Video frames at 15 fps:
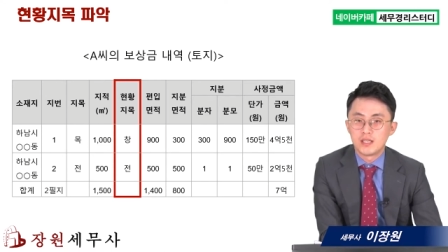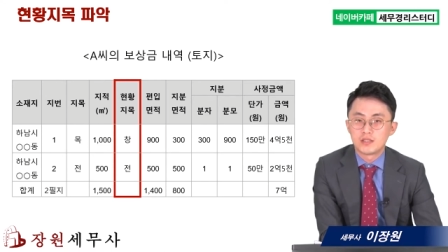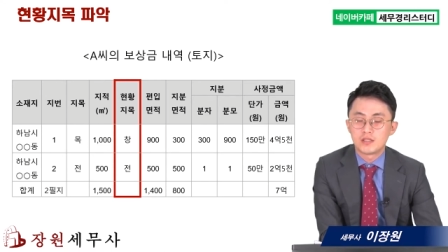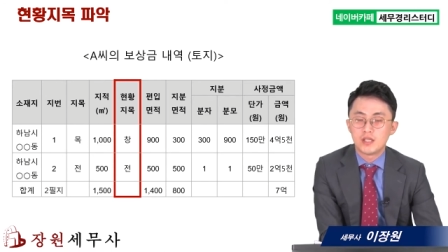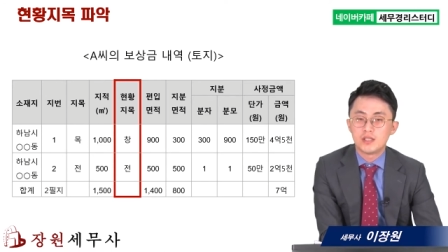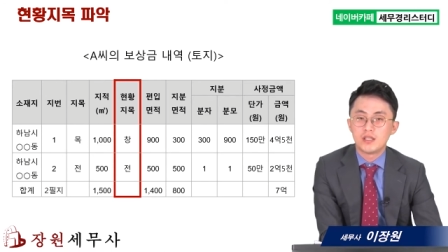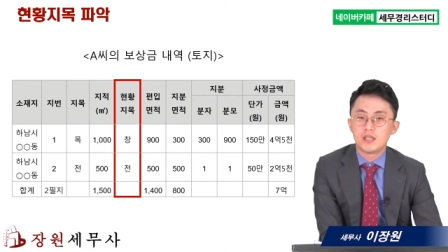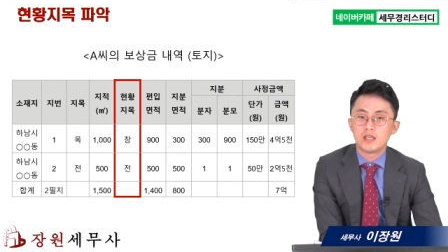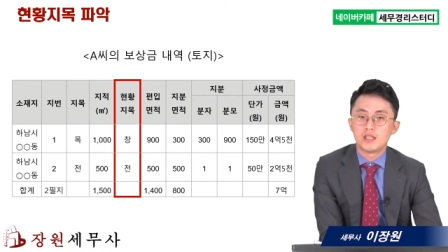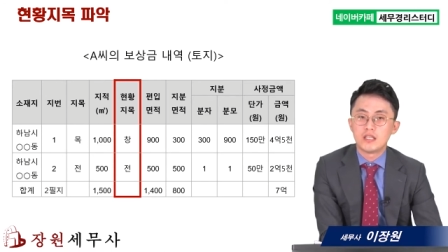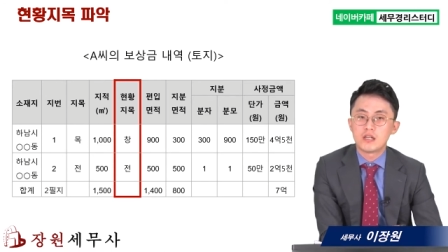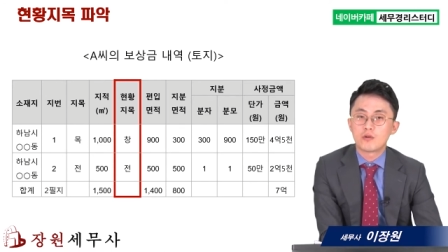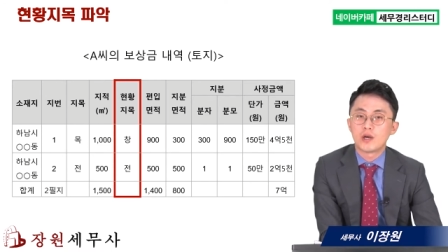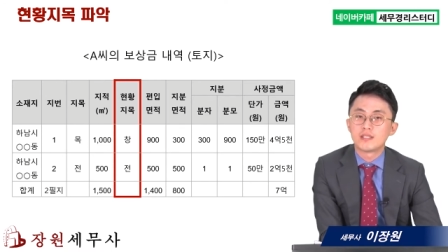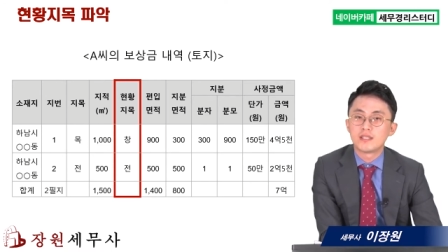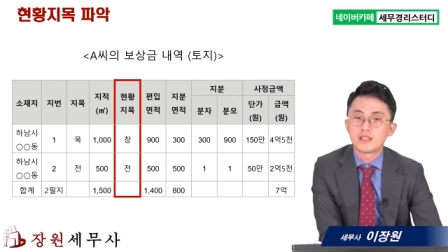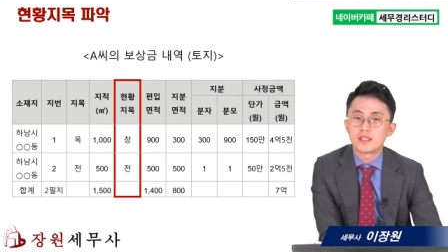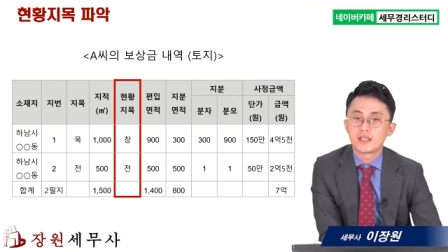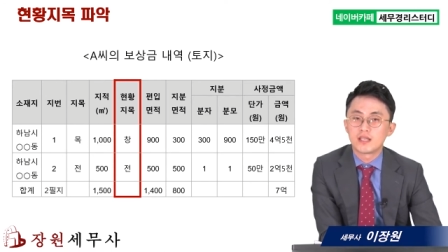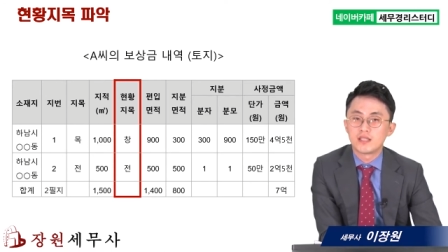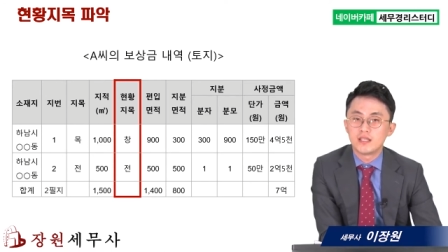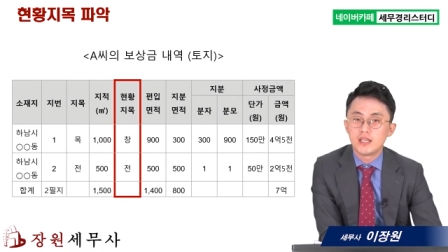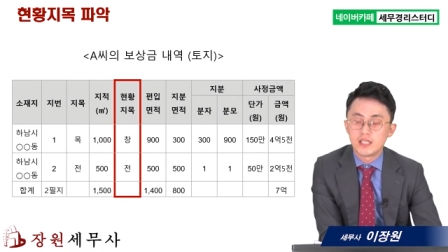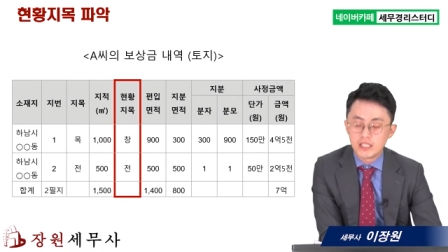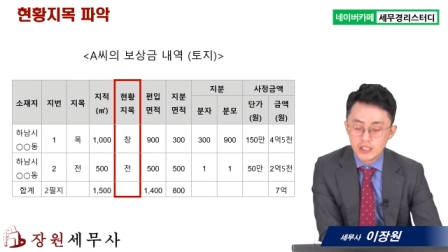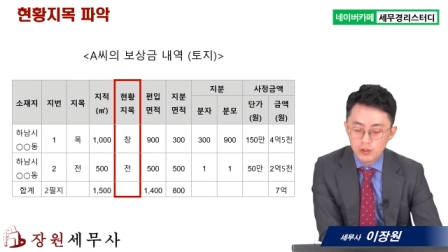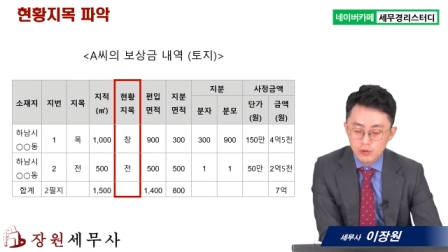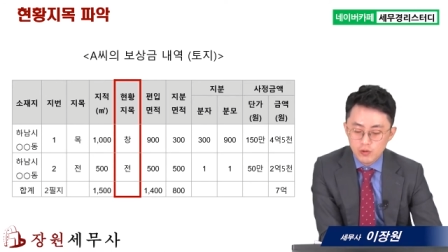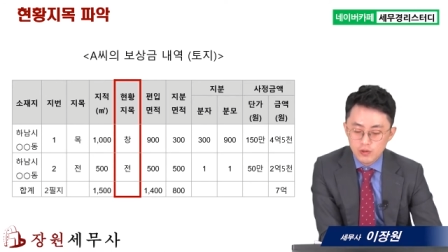최대 1과세 기간에 1억